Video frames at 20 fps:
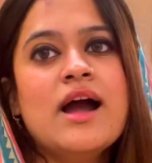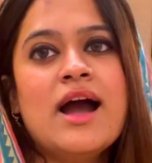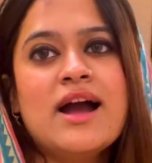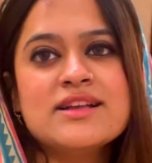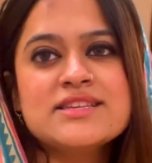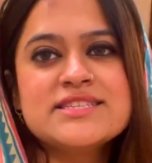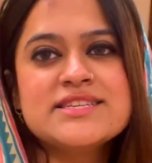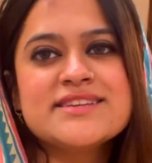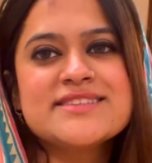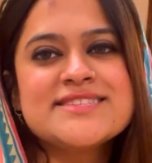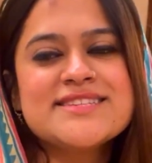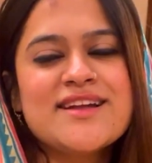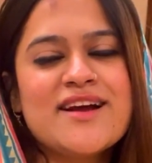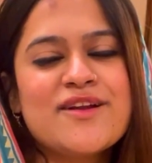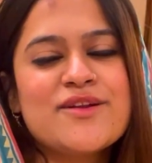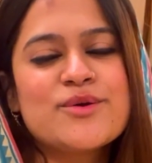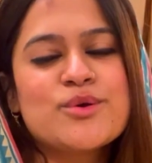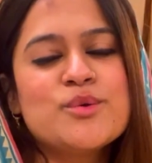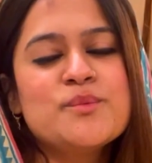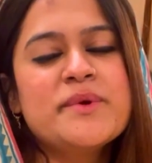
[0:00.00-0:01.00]
हाँ जी
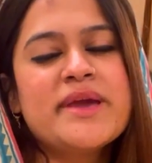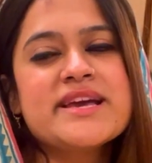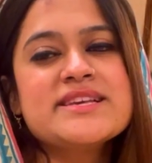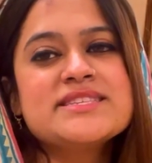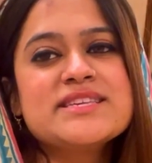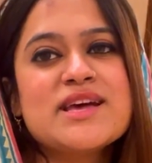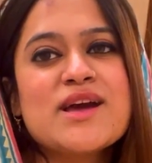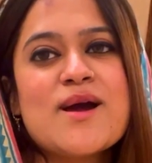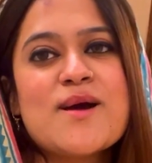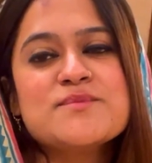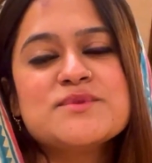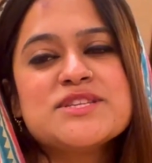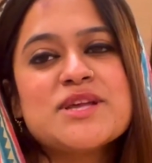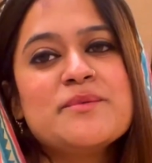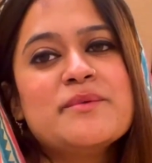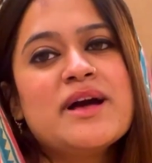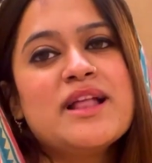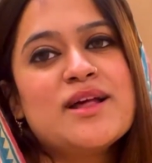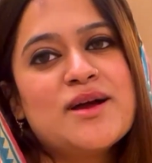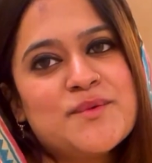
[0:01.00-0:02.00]
असलम कैसे हैं आप
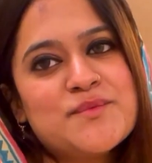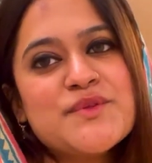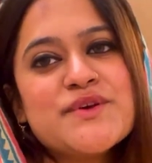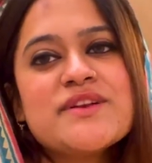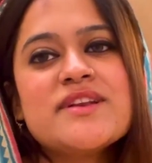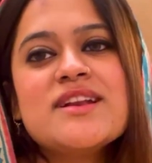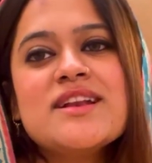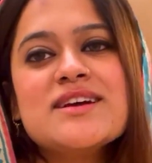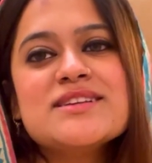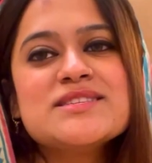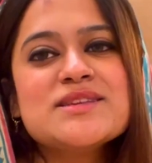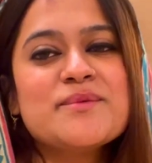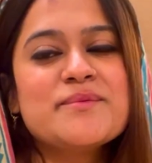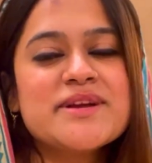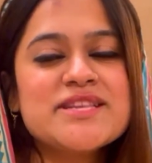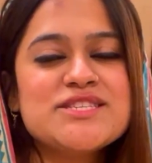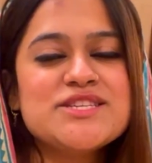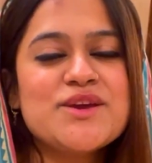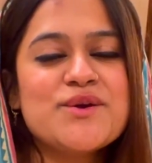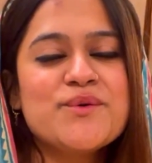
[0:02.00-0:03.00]
सब अल्हम्दुलिल्लाह सब
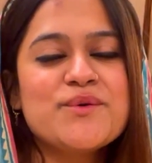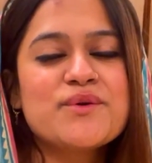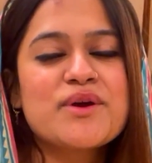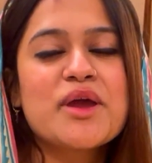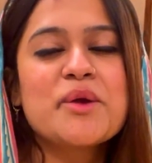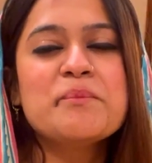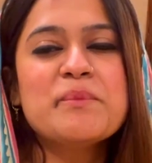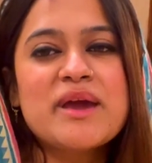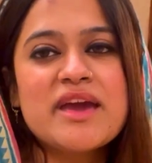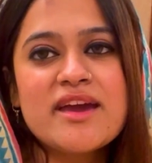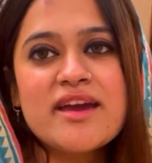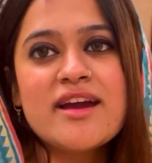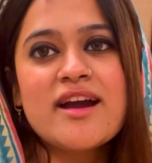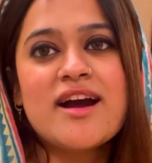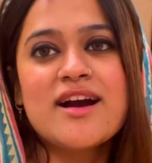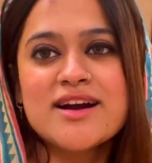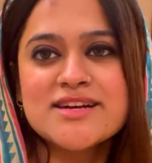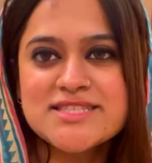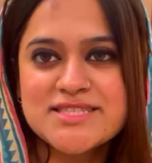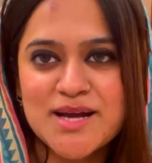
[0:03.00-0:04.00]
अच्छे होंगे मैं
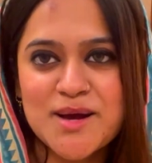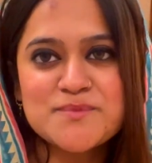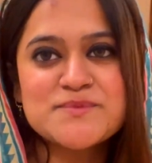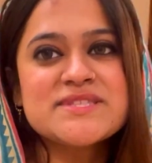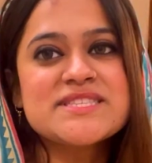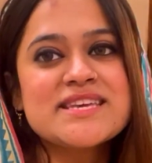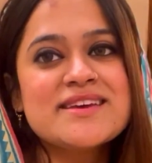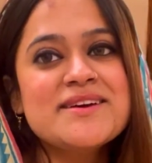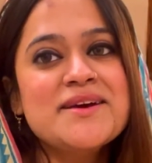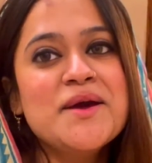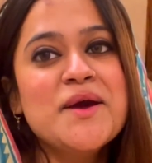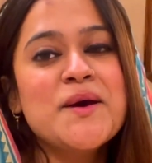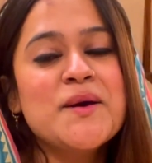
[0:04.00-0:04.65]
आज आपसे